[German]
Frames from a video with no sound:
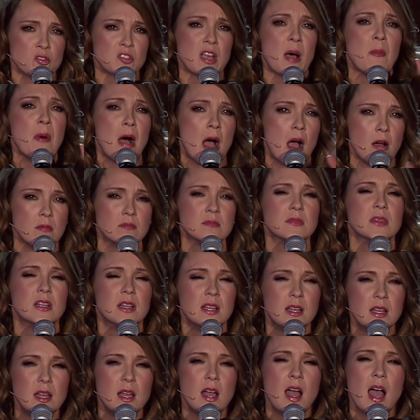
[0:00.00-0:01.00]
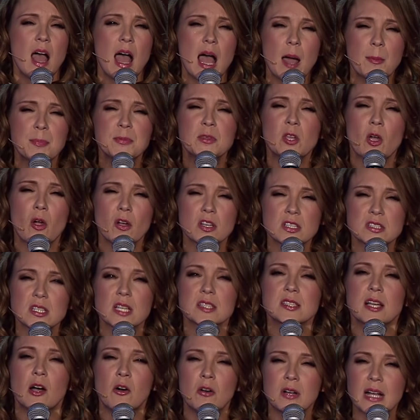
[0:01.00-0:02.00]
sag mal. Habt ihr euch das
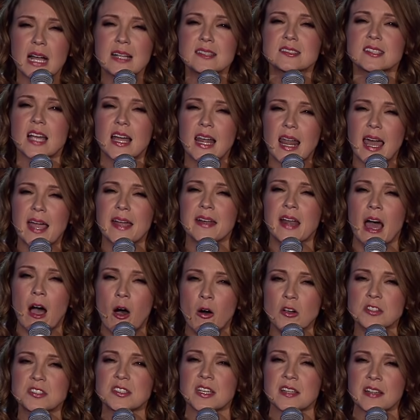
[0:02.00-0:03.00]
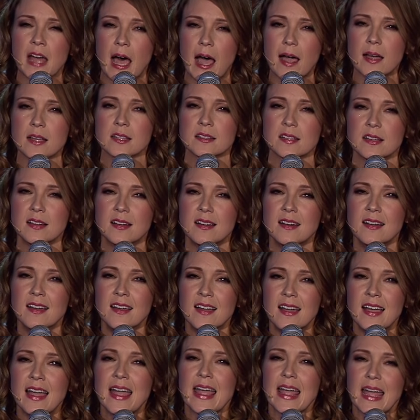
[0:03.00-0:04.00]
auch ganz alleine ausgedacht?
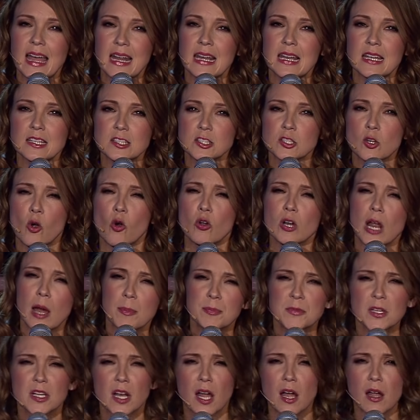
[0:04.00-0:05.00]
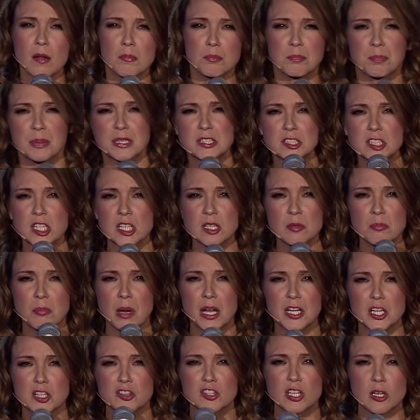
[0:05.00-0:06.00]
Ehrlich? Oder habt ihr da ein bisschen bei
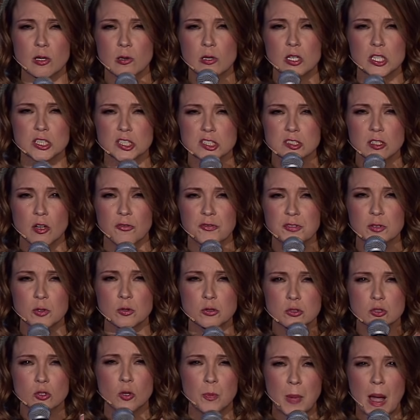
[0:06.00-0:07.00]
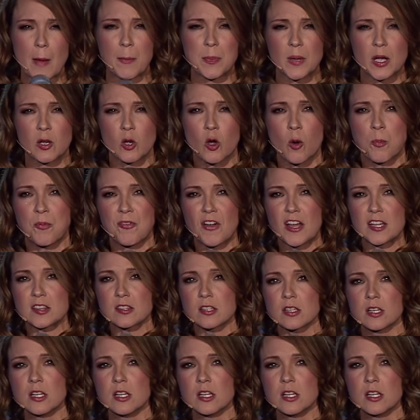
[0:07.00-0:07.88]
den Terroristen auf YouTube abgekupfert?